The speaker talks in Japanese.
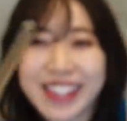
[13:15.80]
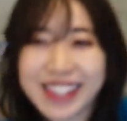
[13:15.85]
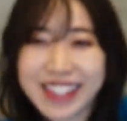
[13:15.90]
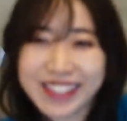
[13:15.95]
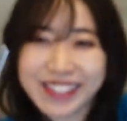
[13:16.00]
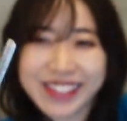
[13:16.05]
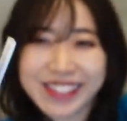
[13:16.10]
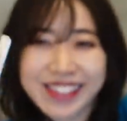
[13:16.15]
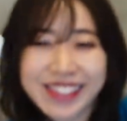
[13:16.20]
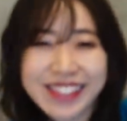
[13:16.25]
き
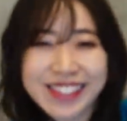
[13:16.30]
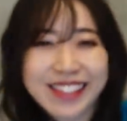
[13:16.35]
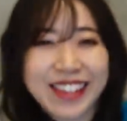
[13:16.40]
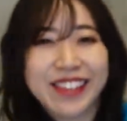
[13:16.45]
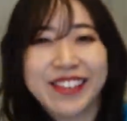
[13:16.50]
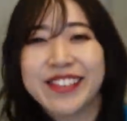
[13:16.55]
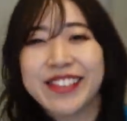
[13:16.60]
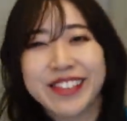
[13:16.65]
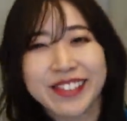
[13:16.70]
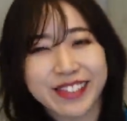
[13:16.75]
るっ
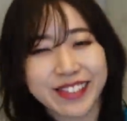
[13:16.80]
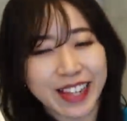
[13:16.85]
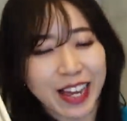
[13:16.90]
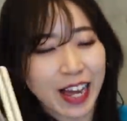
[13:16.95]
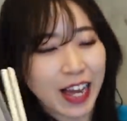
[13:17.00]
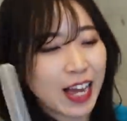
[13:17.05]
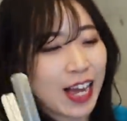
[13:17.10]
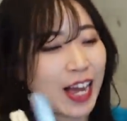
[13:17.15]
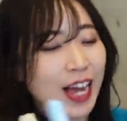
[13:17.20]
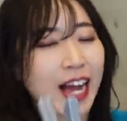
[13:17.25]
ていうよう
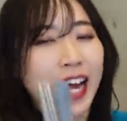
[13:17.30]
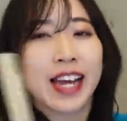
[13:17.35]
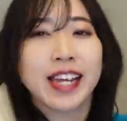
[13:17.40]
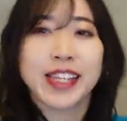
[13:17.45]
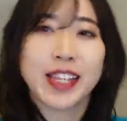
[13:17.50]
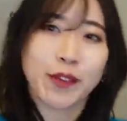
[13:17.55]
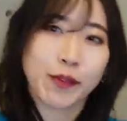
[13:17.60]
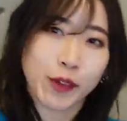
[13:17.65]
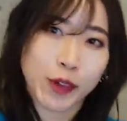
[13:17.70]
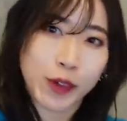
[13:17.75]
な
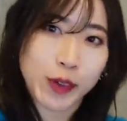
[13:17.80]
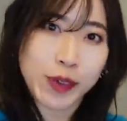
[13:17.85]
アイテム